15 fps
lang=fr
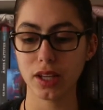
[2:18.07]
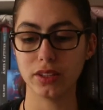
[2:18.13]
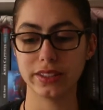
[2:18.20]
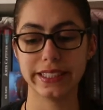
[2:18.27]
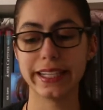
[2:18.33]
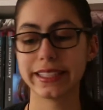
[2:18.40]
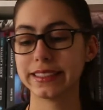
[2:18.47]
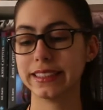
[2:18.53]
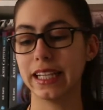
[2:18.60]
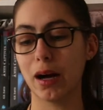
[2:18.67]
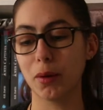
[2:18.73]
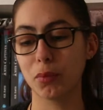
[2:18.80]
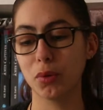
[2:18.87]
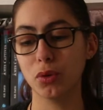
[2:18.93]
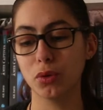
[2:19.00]
Zach c'est
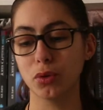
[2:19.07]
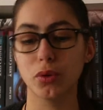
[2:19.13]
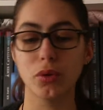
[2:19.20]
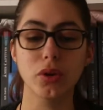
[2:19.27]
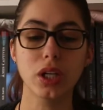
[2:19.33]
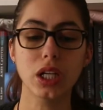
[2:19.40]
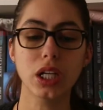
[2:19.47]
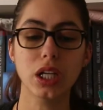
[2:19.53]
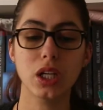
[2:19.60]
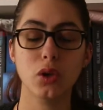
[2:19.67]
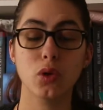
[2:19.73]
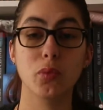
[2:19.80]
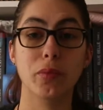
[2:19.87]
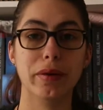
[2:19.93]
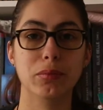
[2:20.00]
un peu le,
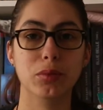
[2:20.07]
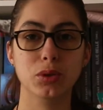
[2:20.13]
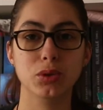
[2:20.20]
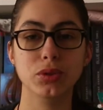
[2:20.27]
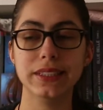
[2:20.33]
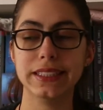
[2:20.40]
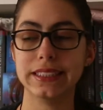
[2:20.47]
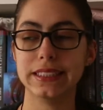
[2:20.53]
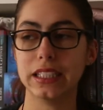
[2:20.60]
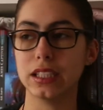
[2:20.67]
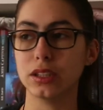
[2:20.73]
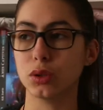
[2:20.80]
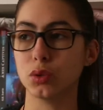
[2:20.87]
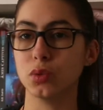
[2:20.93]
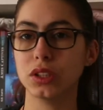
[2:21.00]
bad boy c'est
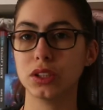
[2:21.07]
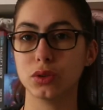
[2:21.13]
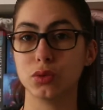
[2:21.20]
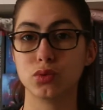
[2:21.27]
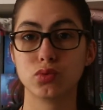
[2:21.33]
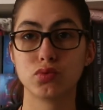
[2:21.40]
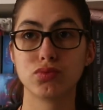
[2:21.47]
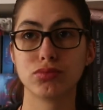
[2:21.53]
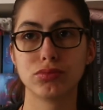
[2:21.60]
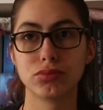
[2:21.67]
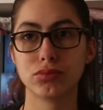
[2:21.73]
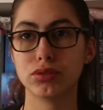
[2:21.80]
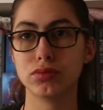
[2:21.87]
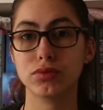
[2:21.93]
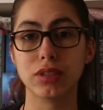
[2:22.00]
celui que
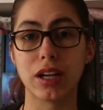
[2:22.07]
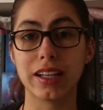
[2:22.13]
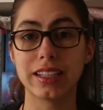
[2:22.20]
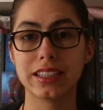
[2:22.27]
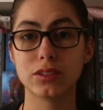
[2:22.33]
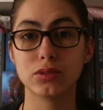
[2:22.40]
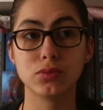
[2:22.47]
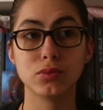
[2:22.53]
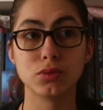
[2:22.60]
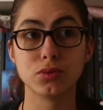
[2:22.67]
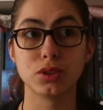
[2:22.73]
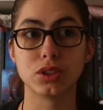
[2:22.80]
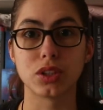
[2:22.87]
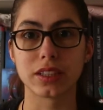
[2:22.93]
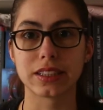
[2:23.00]
tout le monde, à qui tout le monde veut
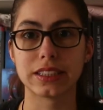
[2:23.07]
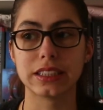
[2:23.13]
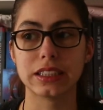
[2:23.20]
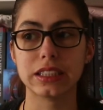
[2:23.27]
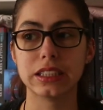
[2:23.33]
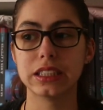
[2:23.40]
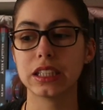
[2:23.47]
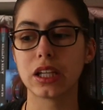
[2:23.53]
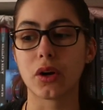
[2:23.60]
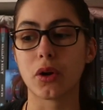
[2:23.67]
sortir.